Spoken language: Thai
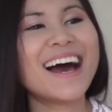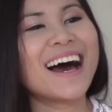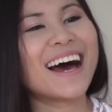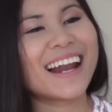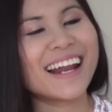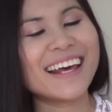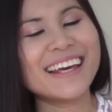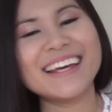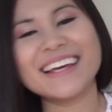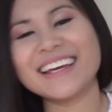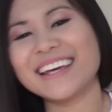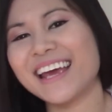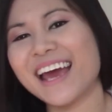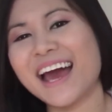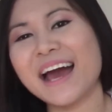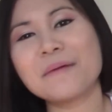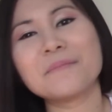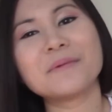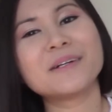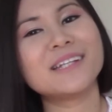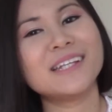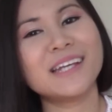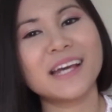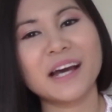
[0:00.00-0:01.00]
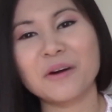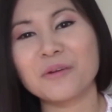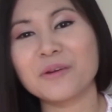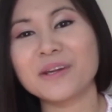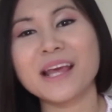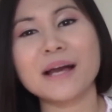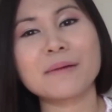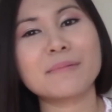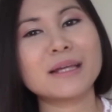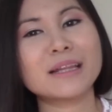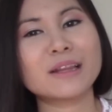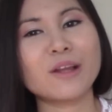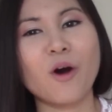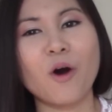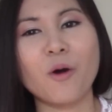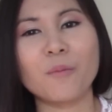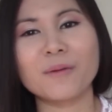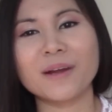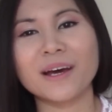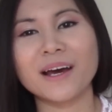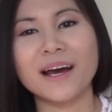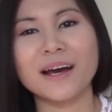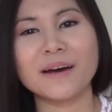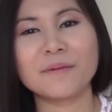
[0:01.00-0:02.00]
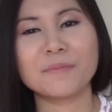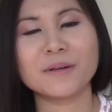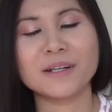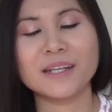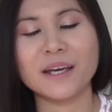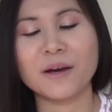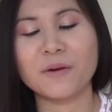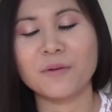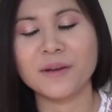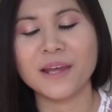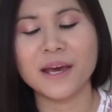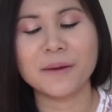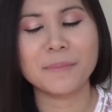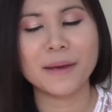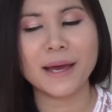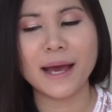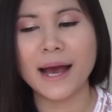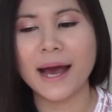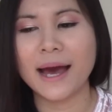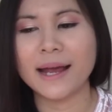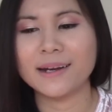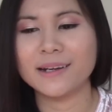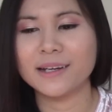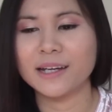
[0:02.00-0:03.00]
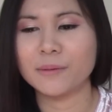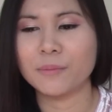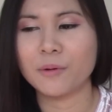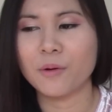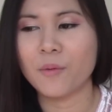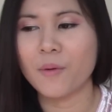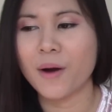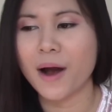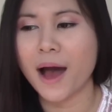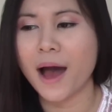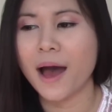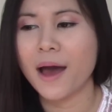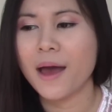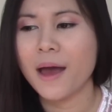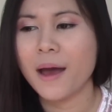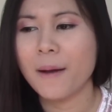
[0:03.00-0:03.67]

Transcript: อะไรอย่างเงี้ยบางทีเขาเลี่ยงไม่ตอบนะคะบางทีเขาเลี่ยงไม่อ่านเลยเพราะว่า